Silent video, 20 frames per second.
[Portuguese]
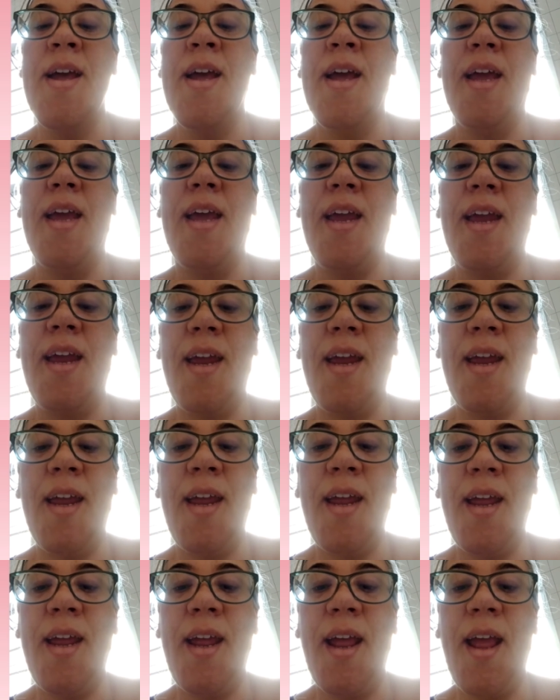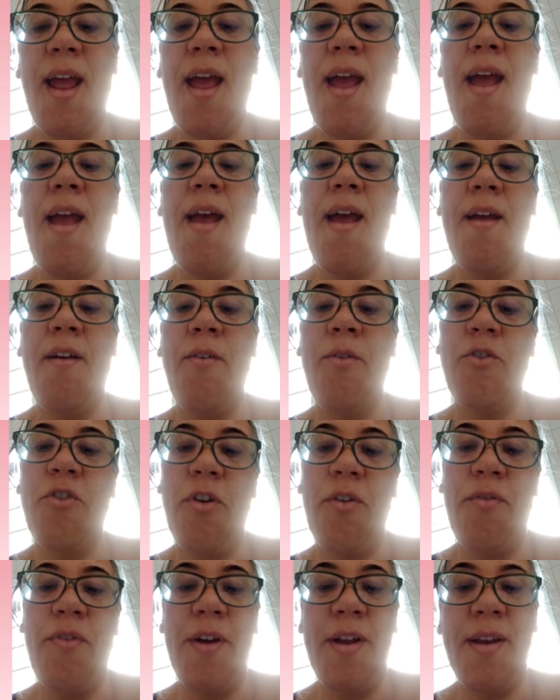E o
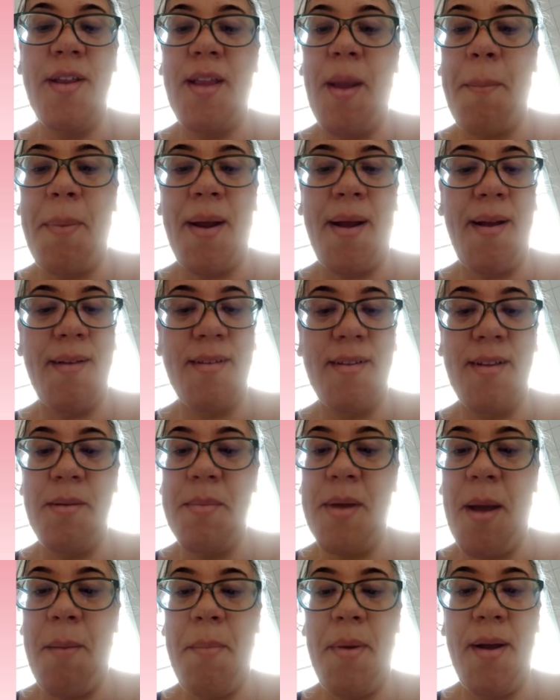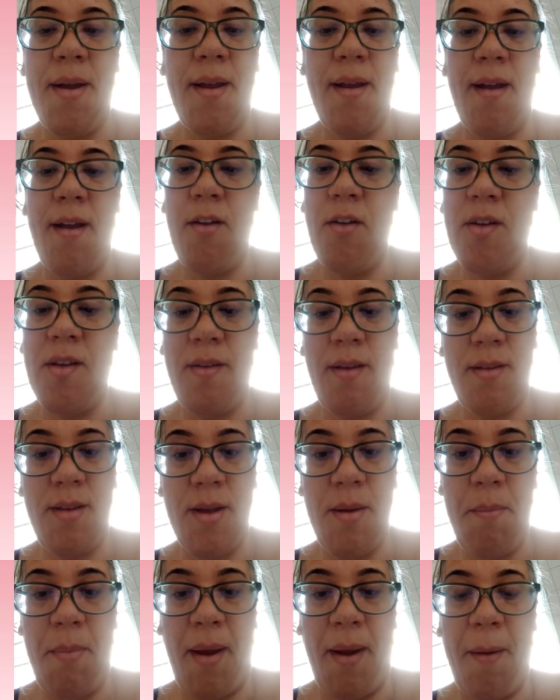Giovanni tá para casa da minha mãe e a Heloísa
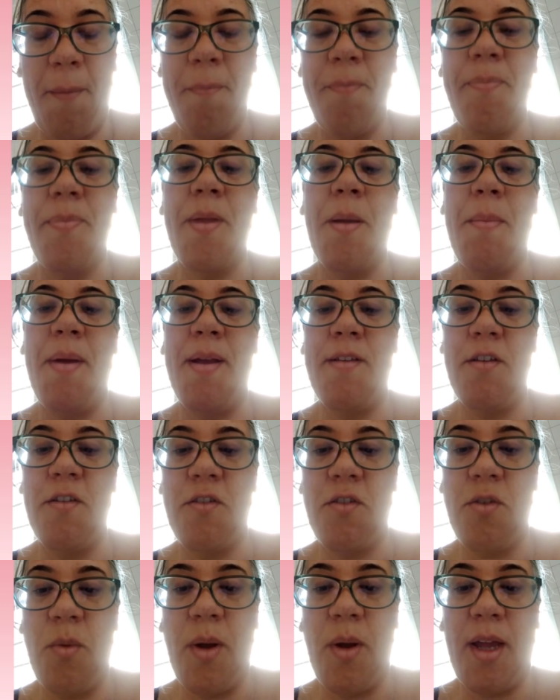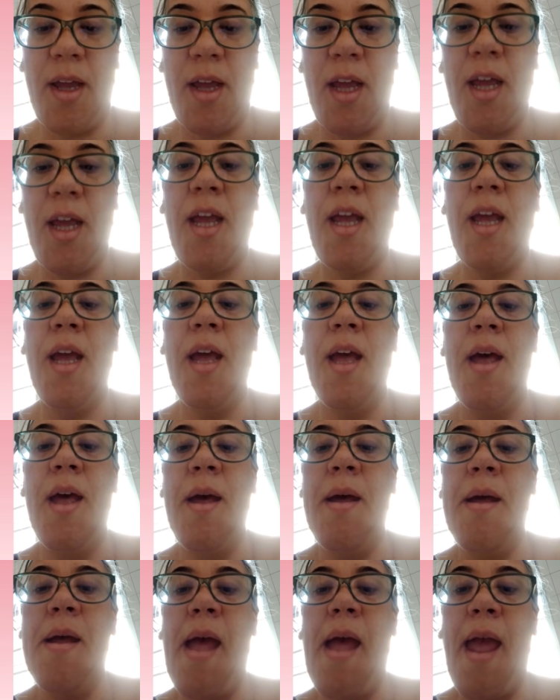também. Mas eu estou aqui
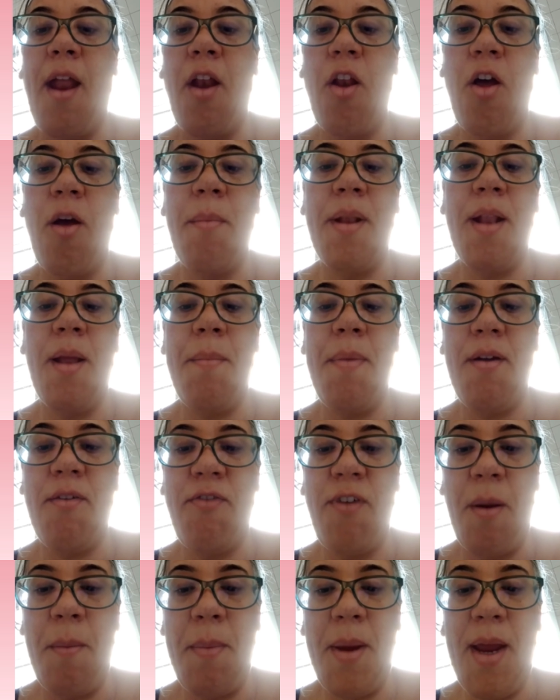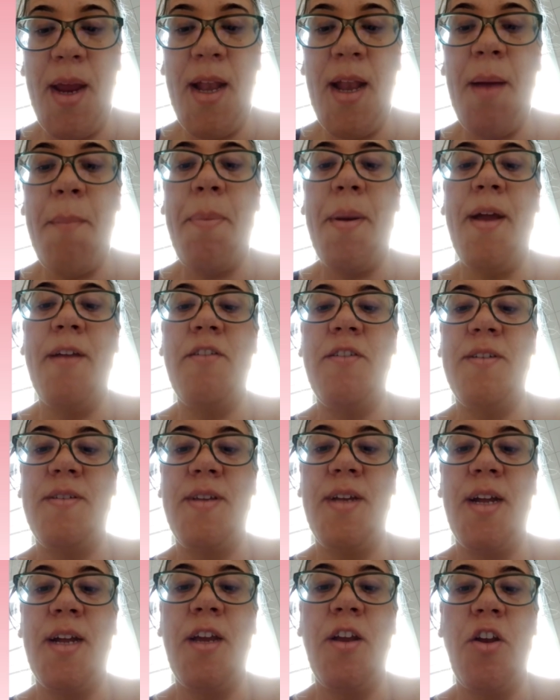em nome da minha família para
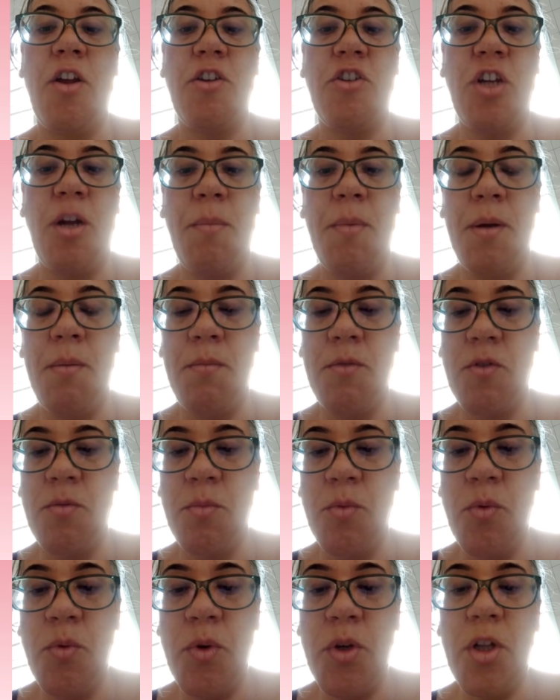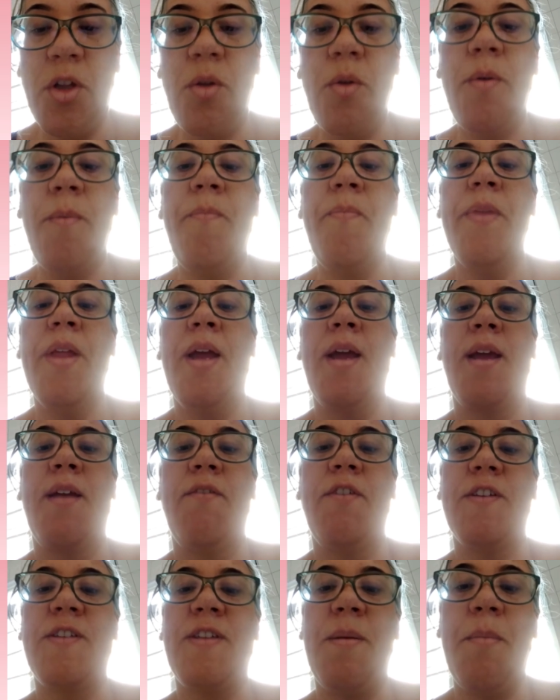dizer que nós chamamos muito,
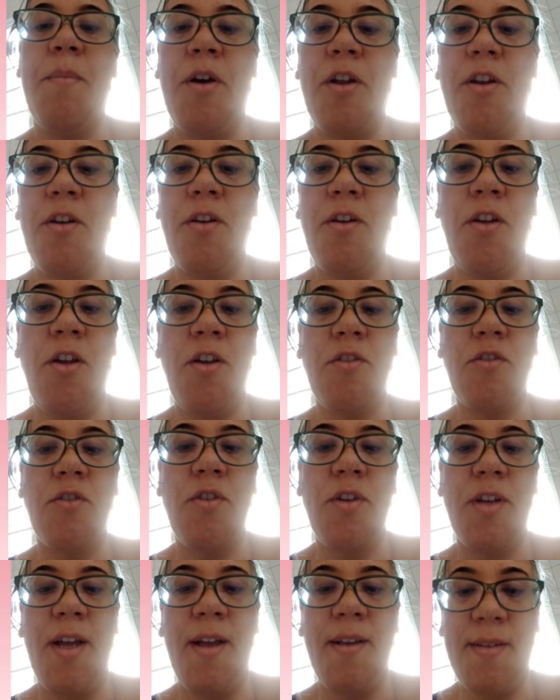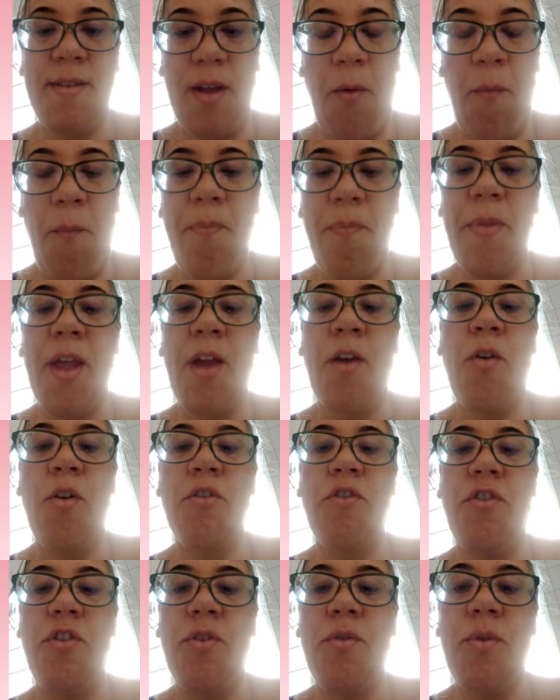que você mora no nosso coração.
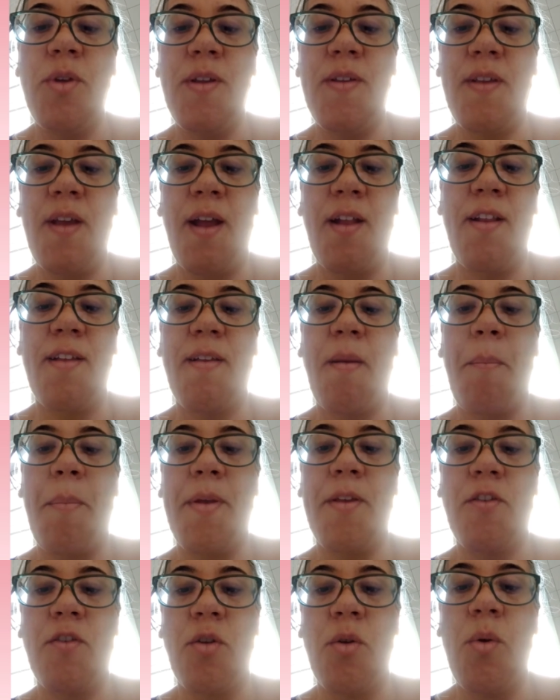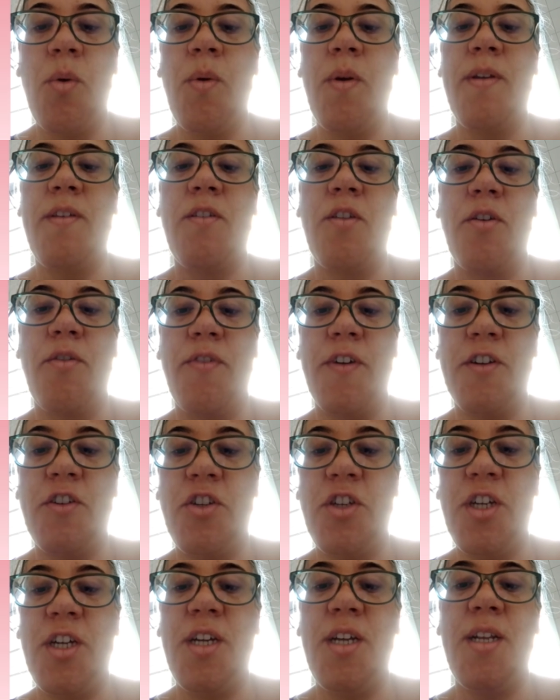continue sendo essa pessoa
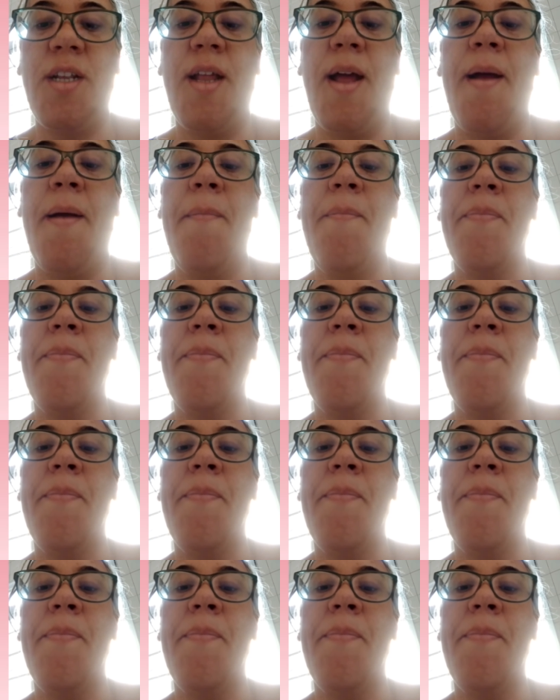extrovertida,